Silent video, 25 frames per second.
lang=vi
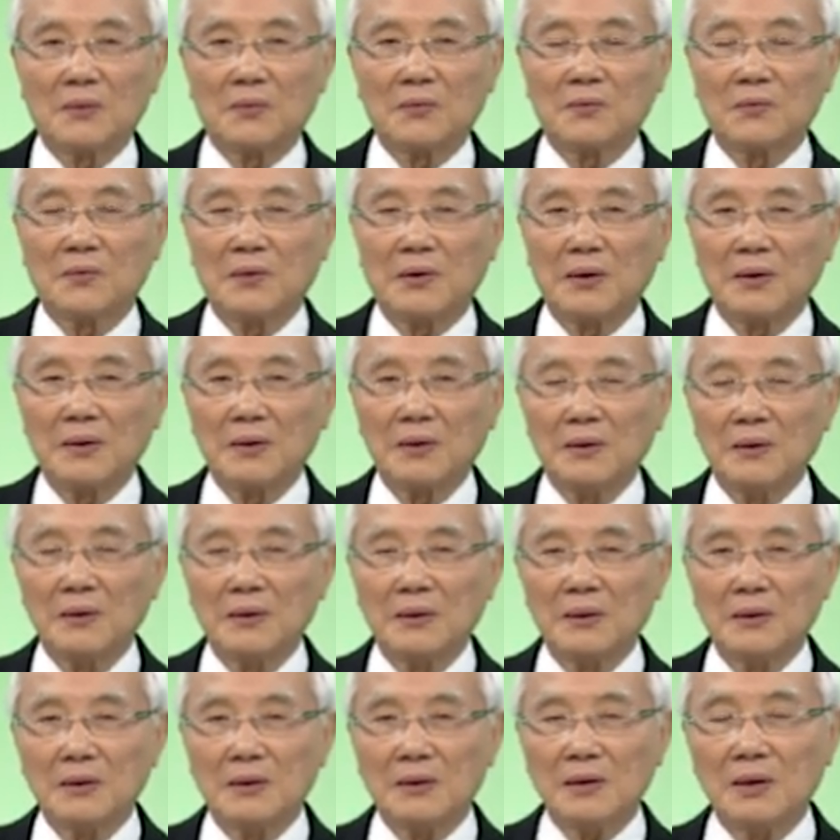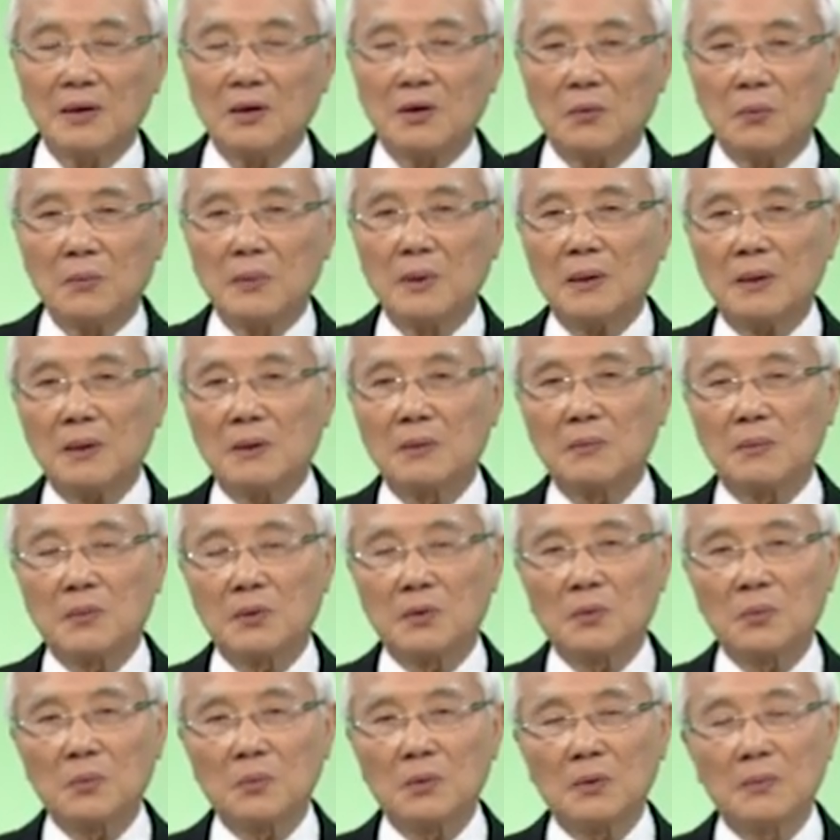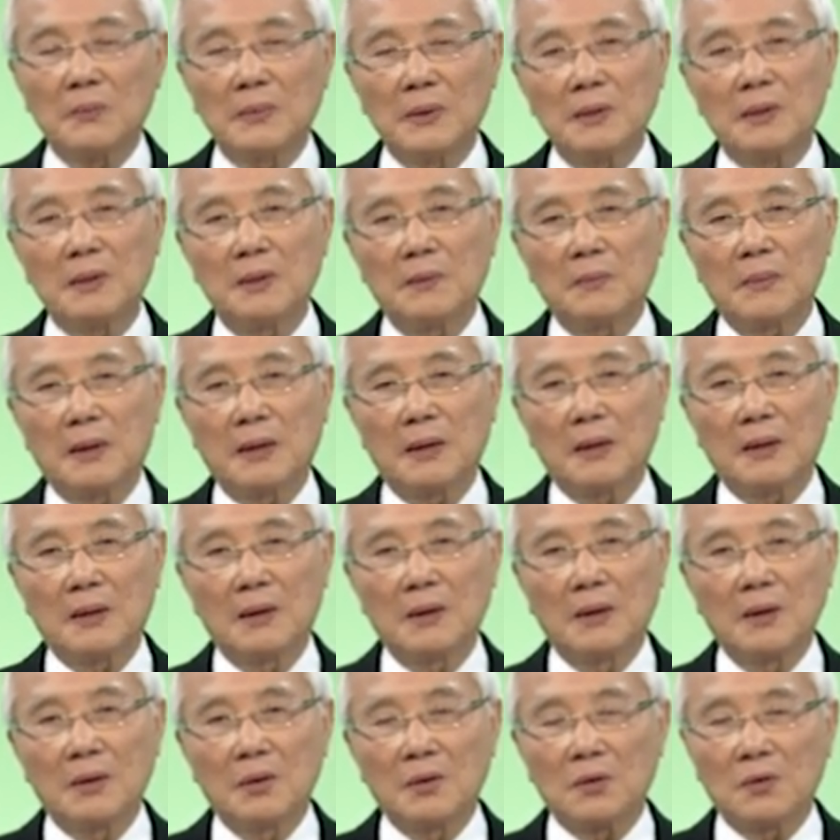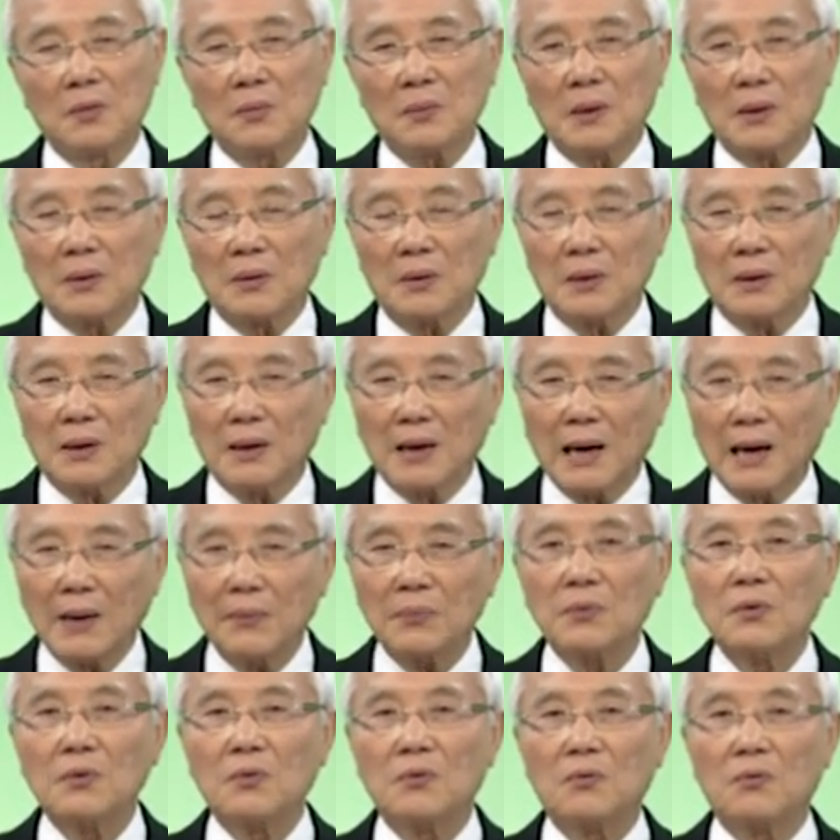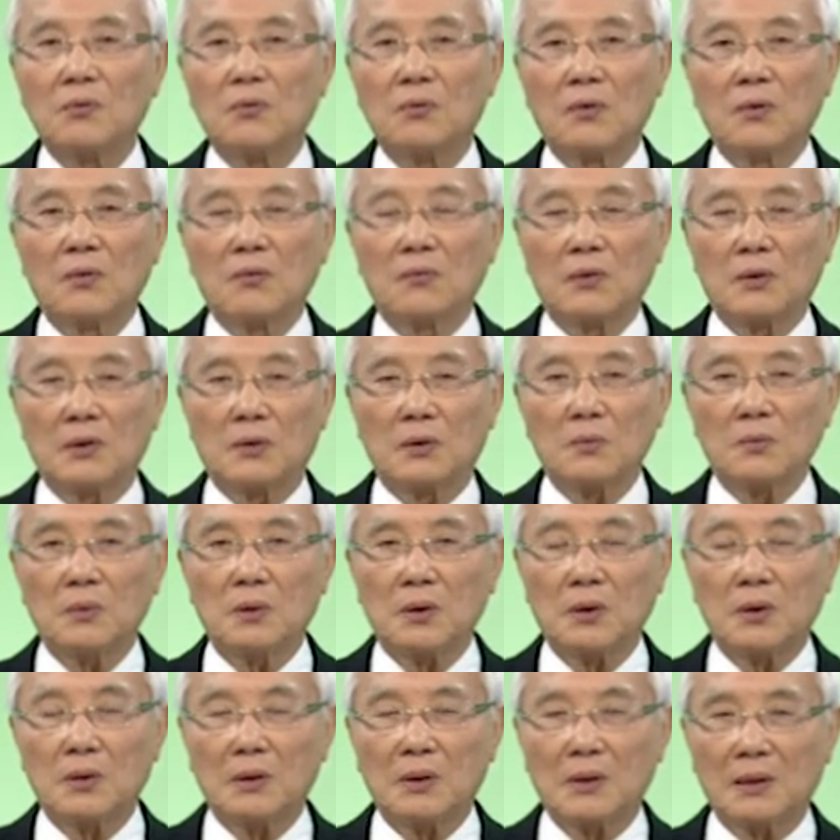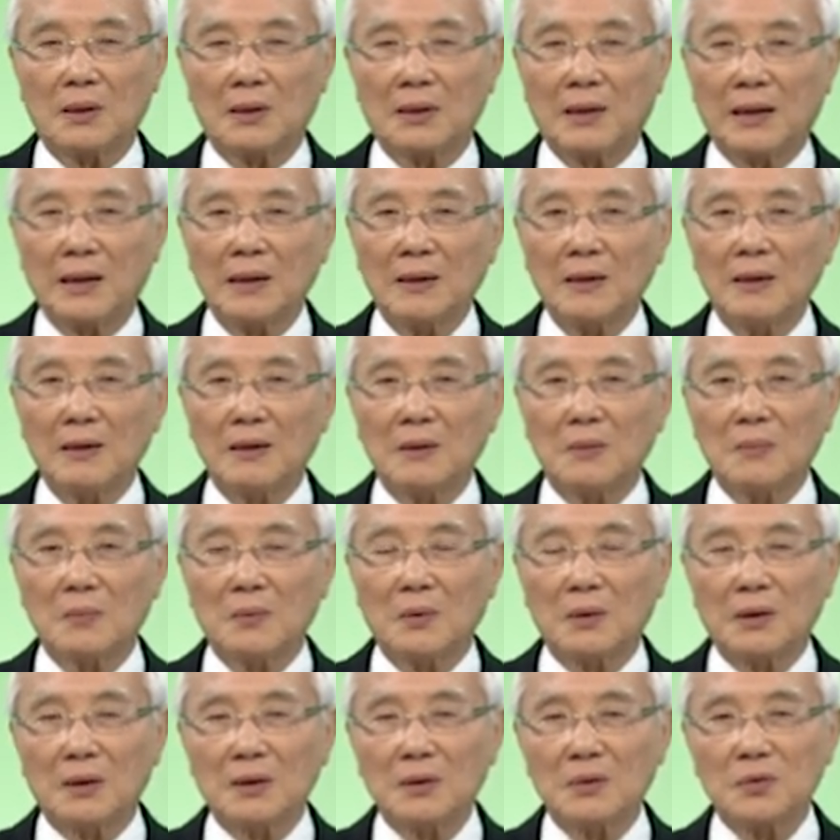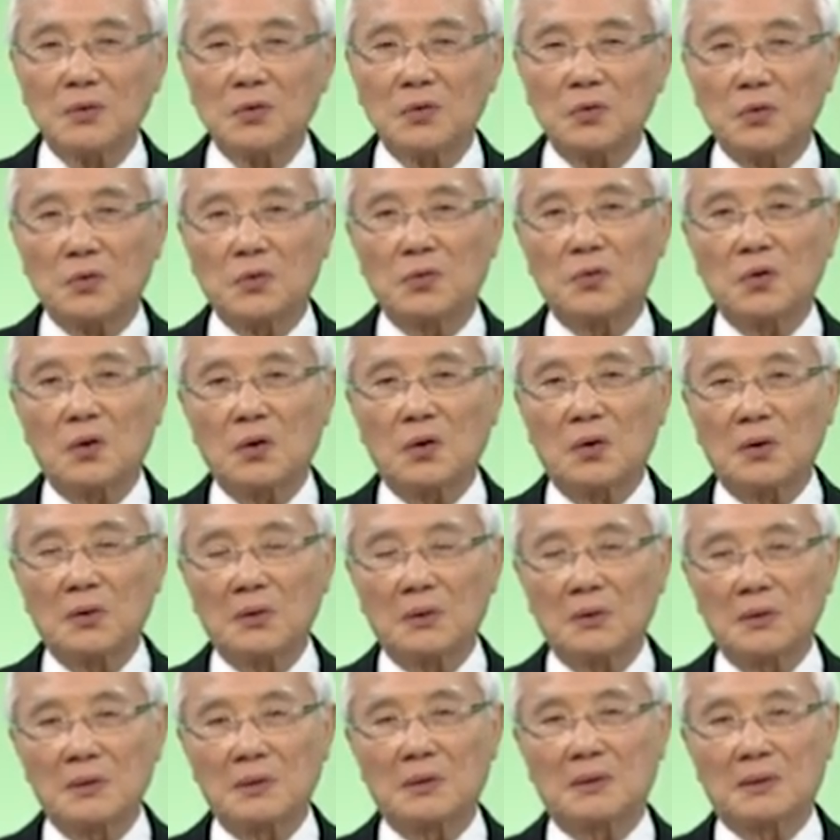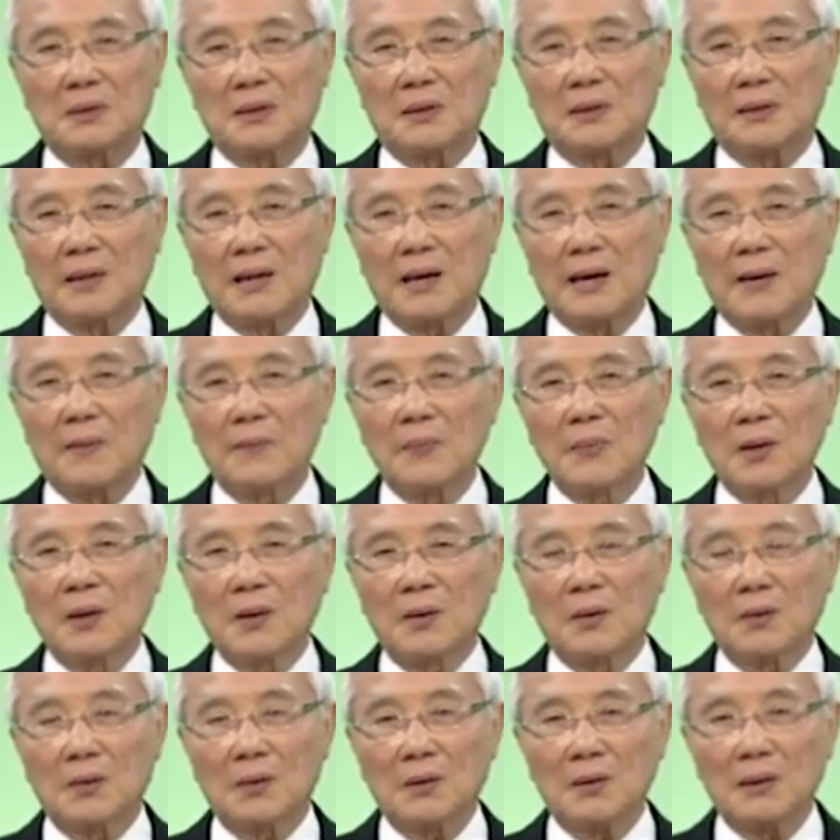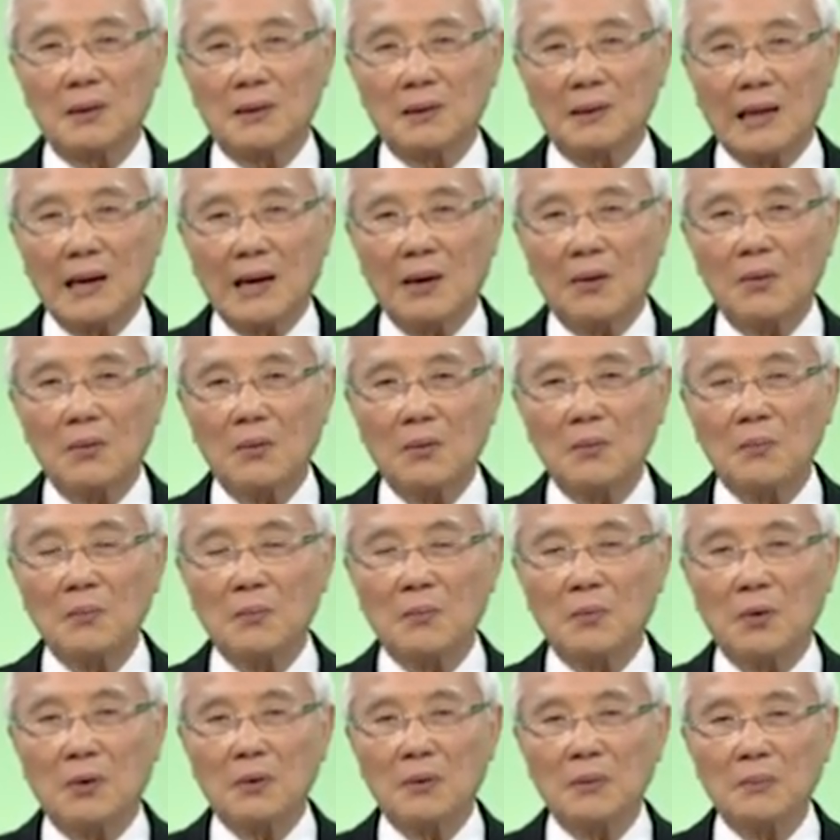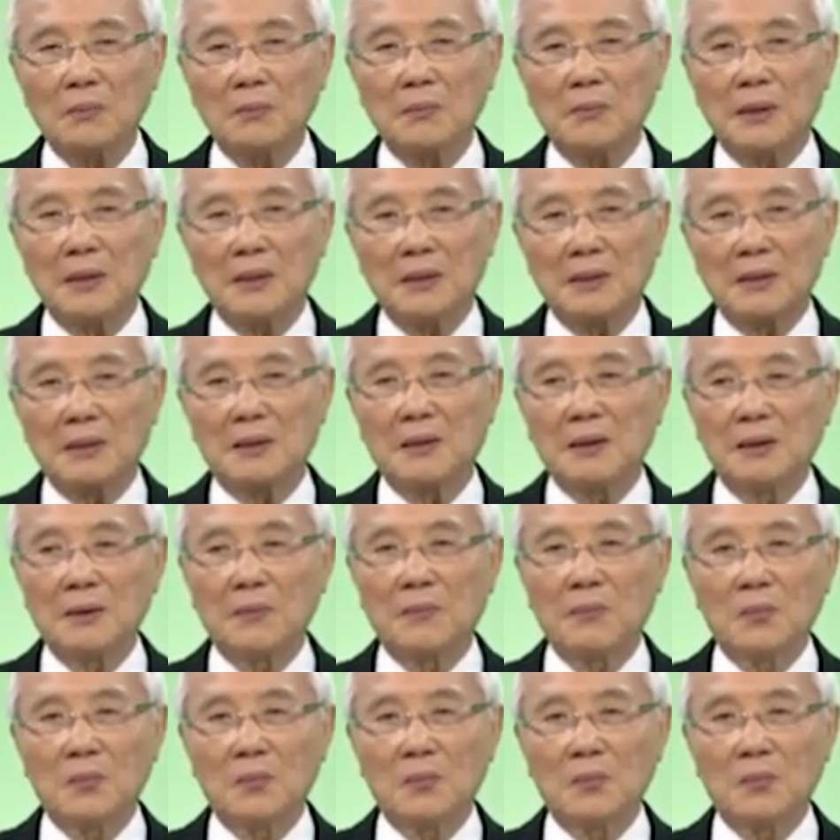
với những cái hiểu biết mà chúng tôi mới trình bày, chúng ta có thể áp dụng và chúng ta có thể tránh được một cái rủi ro thường xảy ra, đó là táo bón bệnh trĩ.